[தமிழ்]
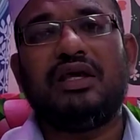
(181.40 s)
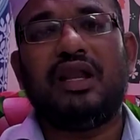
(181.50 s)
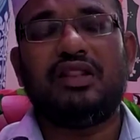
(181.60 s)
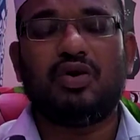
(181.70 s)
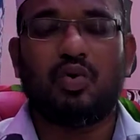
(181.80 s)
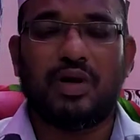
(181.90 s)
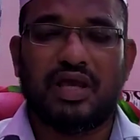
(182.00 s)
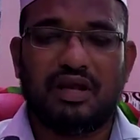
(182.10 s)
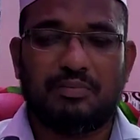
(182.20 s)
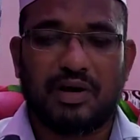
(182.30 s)
அதிகரித்து கொண்டே
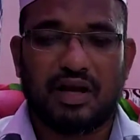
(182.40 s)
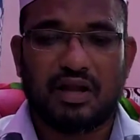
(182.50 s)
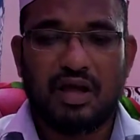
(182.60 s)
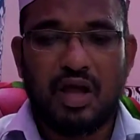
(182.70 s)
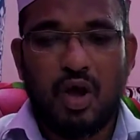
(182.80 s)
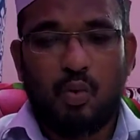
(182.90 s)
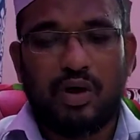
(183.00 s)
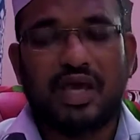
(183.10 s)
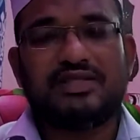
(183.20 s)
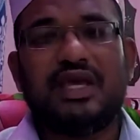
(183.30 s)
இருப்பான்
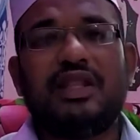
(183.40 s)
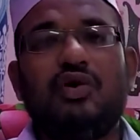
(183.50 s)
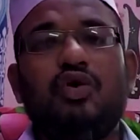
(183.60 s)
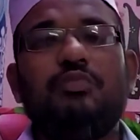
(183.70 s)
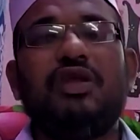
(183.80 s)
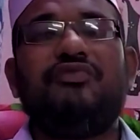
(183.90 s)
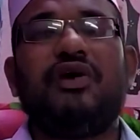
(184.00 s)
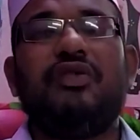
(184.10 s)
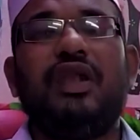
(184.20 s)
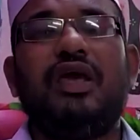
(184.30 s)
ஒயசீதுகும் மின்
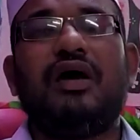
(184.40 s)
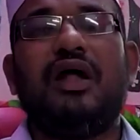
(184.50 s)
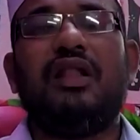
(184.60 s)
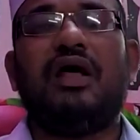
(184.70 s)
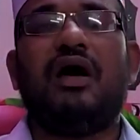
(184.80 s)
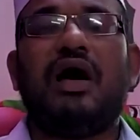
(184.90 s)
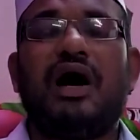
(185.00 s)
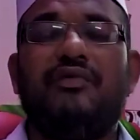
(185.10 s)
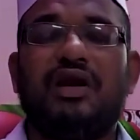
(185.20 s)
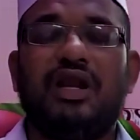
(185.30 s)
ஃபதுலி அல்லாஹ்
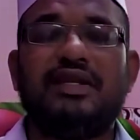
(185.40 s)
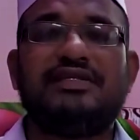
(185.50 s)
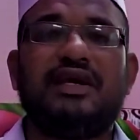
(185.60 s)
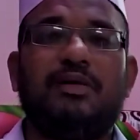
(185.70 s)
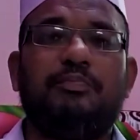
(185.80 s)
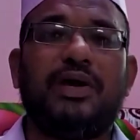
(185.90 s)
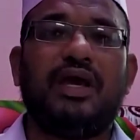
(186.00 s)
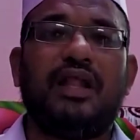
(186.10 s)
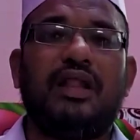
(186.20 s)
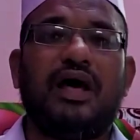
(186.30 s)
அவர்களின் சிறப்பை
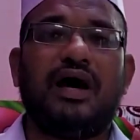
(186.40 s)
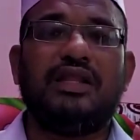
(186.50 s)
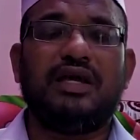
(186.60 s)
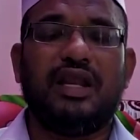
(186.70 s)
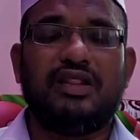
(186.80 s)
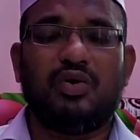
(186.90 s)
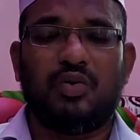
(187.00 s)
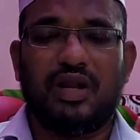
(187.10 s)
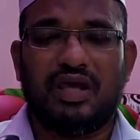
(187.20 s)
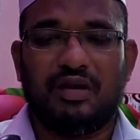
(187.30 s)
அல்லாஹ் அதிகரித்து
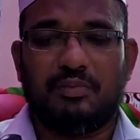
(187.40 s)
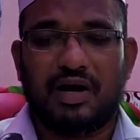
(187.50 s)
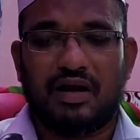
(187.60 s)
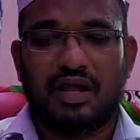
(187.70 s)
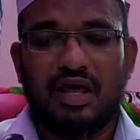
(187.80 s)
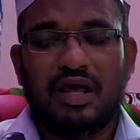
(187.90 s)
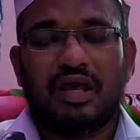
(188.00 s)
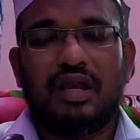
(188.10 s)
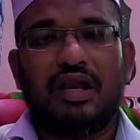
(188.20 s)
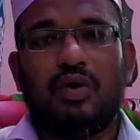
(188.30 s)
கொண்டே இருப்பான்
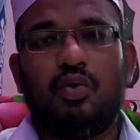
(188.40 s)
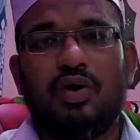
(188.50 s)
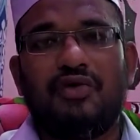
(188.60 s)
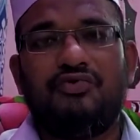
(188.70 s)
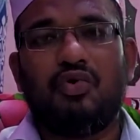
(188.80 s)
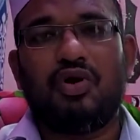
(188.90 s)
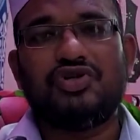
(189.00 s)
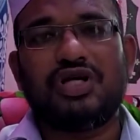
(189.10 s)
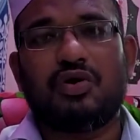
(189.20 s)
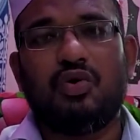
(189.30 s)
இன்னஹு கஃபூருன்
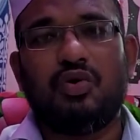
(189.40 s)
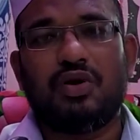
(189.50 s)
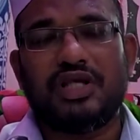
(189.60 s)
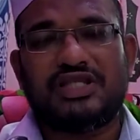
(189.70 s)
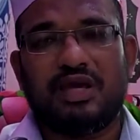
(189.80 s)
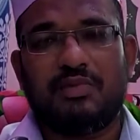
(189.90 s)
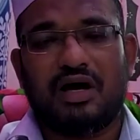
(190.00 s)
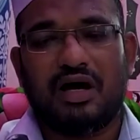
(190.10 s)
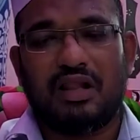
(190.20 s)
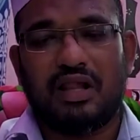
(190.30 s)
ஷகூர்
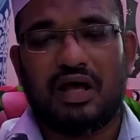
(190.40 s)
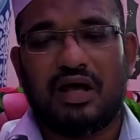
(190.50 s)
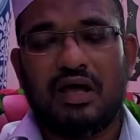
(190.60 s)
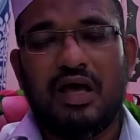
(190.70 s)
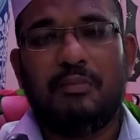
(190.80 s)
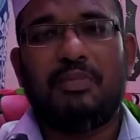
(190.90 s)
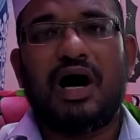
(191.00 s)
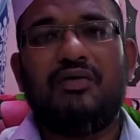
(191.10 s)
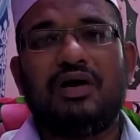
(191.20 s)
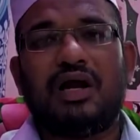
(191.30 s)
நிச்சயமாக அல்லாஹ்
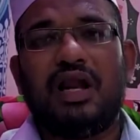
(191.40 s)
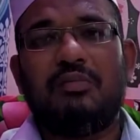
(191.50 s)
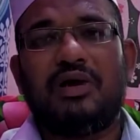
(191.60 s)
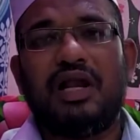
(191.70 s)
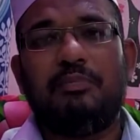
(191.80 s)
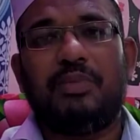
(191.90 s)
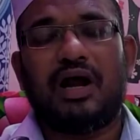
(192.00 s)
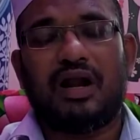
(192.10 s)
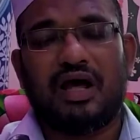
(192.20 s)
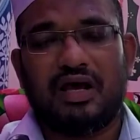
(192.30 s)
பாவங்களை
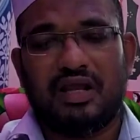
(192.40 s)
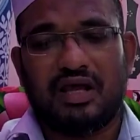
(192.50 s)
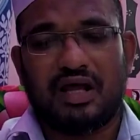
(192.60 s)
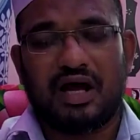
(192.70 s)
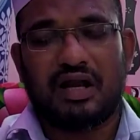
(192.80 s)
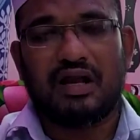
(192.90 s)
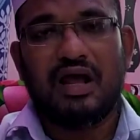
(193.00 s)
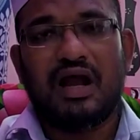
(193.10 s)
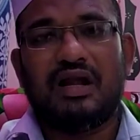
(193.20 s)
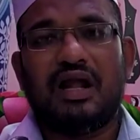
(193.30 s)
மன்னிப்பாளனாக இருக்கிறான்
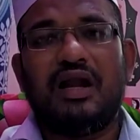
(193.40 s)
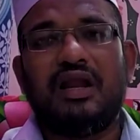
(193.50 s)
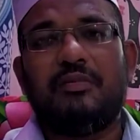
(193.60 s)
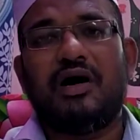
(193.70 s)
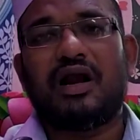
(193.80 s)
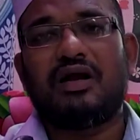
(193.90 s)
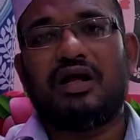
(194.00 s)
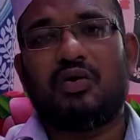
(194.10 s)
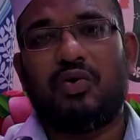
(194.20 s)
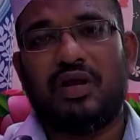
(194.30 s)
நன்றி
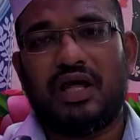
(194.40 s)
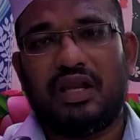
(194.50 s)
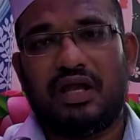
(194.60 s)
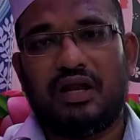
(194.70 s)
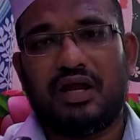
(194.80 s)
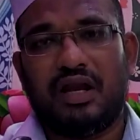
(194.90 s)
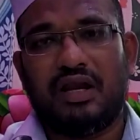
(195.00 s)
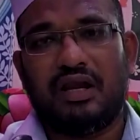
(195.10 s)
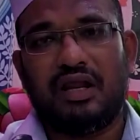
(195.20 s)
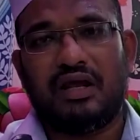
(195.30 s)
பாராட்டக்கூடியதாக இருக்கின்றான்
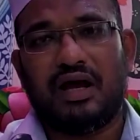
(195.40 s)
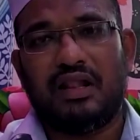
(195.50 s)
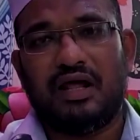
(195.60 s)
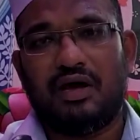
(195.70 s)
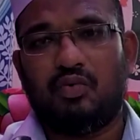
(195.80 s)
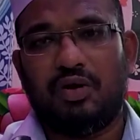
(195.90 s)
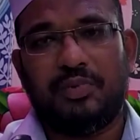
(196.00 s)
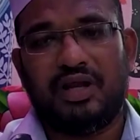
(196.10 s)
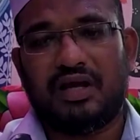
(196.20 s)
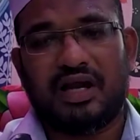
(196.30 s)
என்று அல்லாஹ்
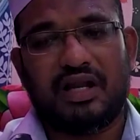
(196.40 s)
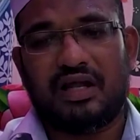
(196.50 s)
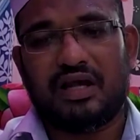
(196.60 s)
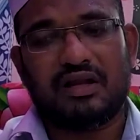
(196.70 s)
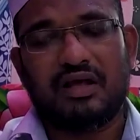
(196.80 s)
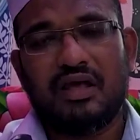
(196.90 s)
குறிப்பிட்டு காட்டுகிறான்